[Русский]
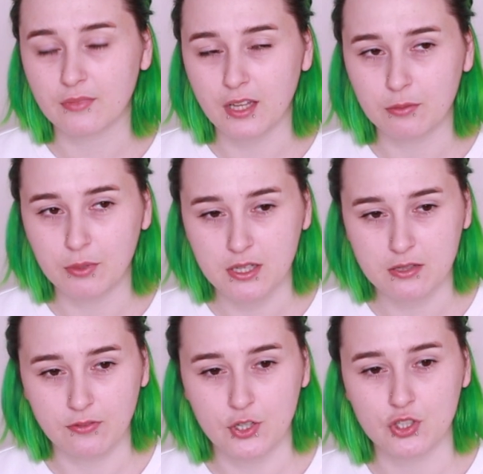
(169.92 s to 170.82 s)
как бы
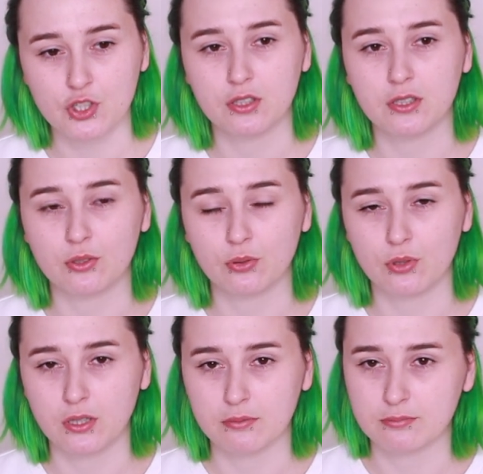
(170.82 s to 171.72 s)
есть вещи,
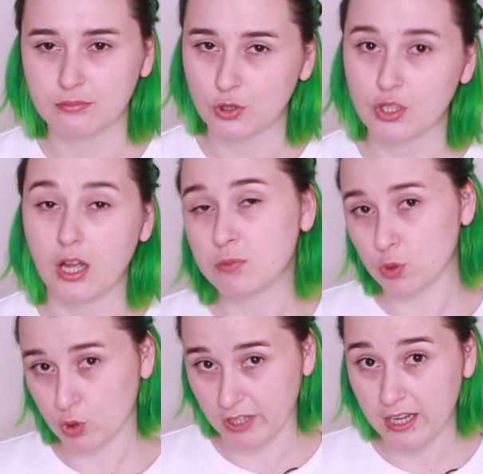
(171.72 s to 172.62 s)
которые можно
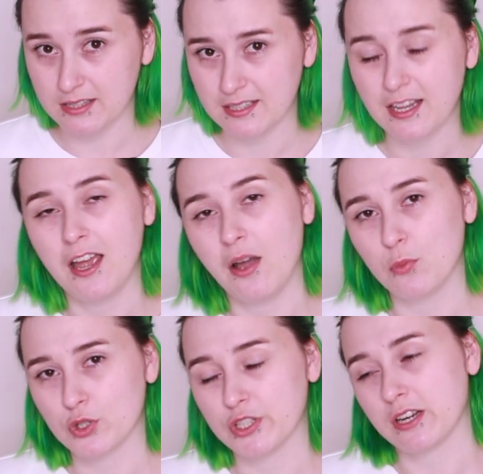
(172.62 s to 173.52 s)
обсуждать,
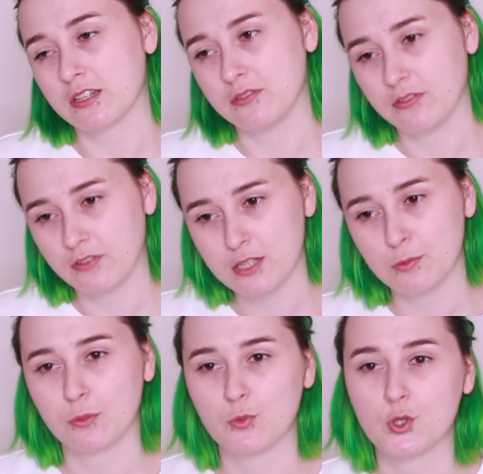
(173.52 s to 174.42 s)
можно развивать,
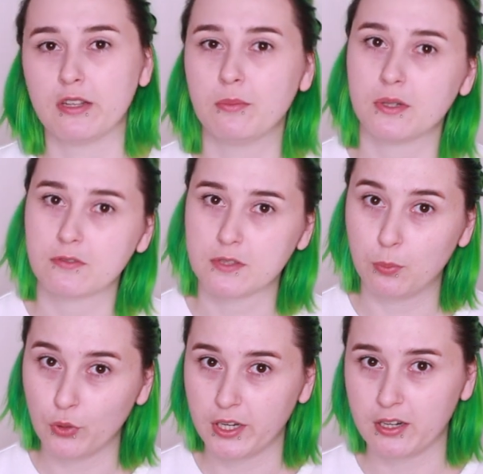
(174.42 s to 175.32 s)
потому что именно в
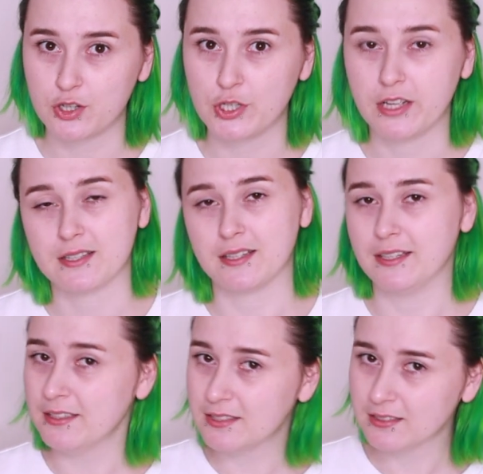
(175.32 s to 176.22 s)
споре рождается
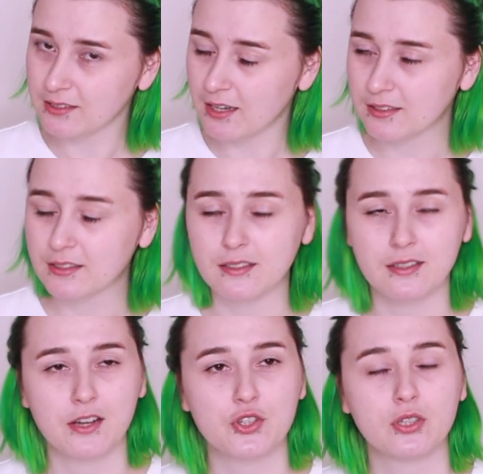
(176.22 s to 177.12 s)
истина, как
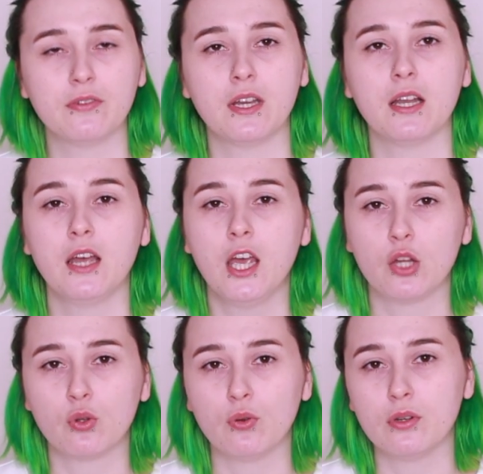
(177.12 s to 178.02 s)
это раньше говорили,
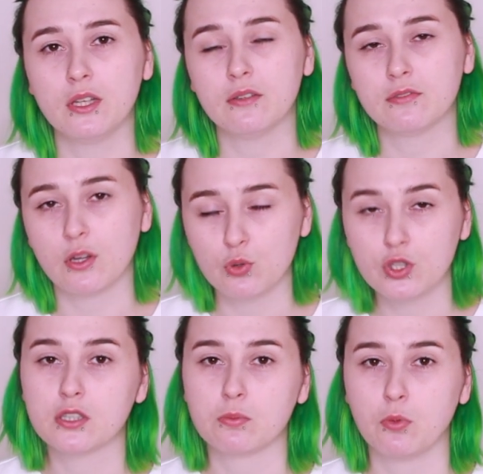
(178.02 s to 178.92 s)
но и в
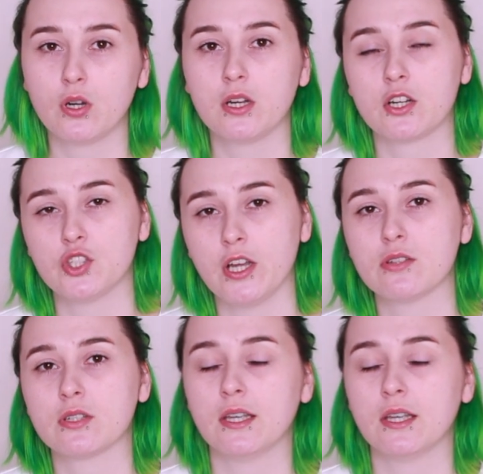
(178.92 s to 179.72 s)
научных спорах рождаются